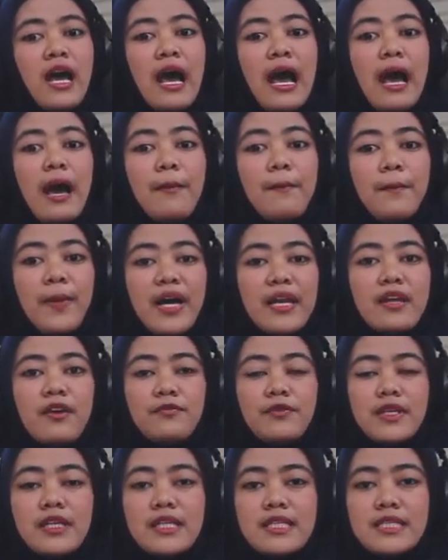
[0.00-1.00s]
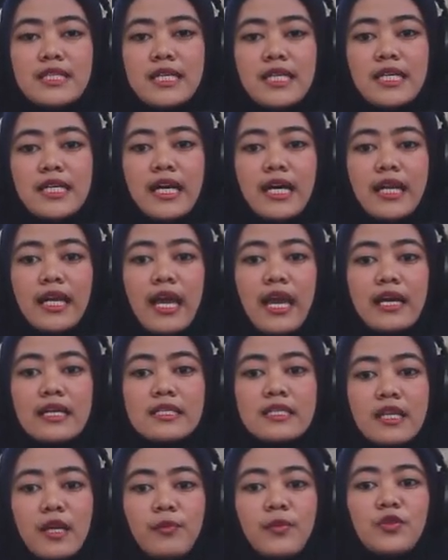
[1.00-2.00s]
apa definisi dari
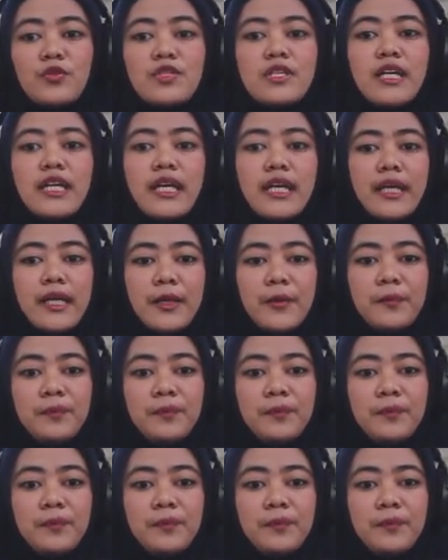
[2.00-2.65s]
ekstrim itu sendiri